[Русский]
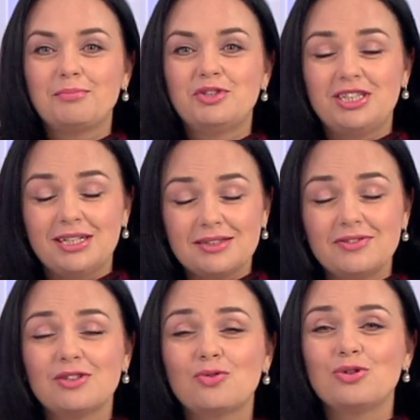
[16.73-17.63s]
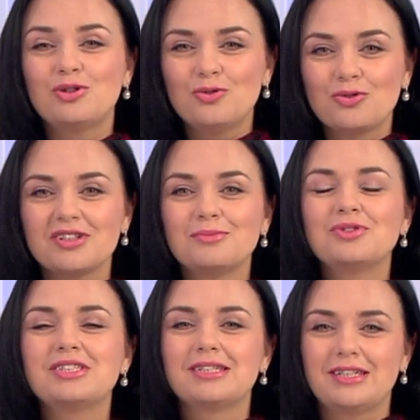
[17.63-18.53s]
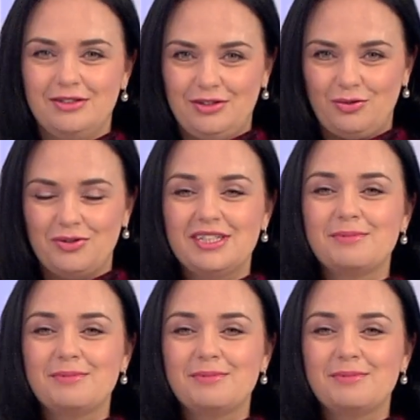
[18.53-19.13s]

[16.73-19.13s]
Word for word: Общественно-культурному центру